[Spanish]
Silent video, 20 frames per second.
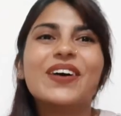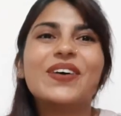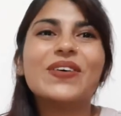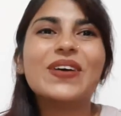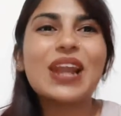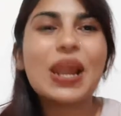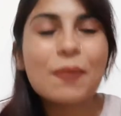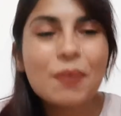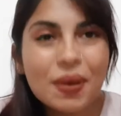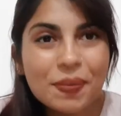
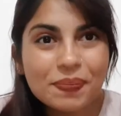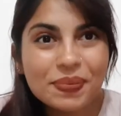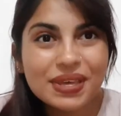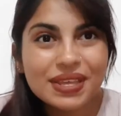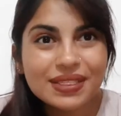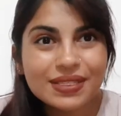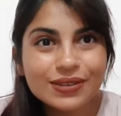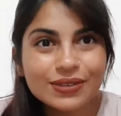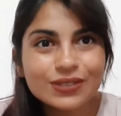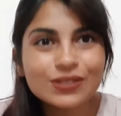Hola
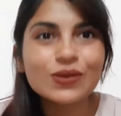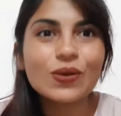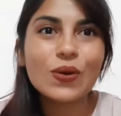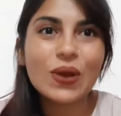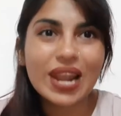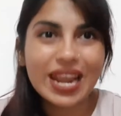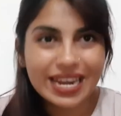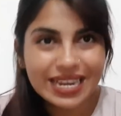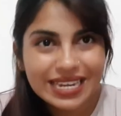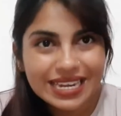papitos,
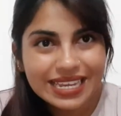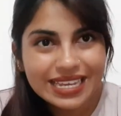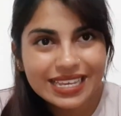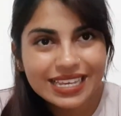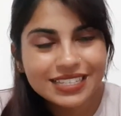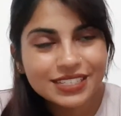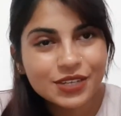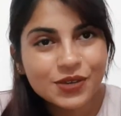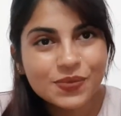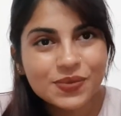hola
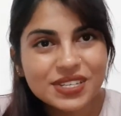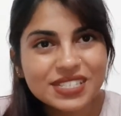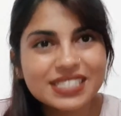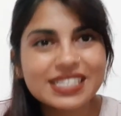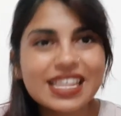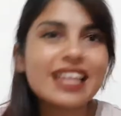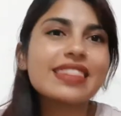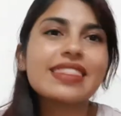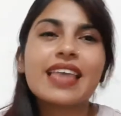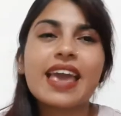niñas, ¿cómo
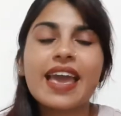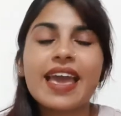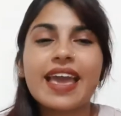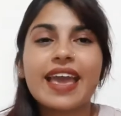están?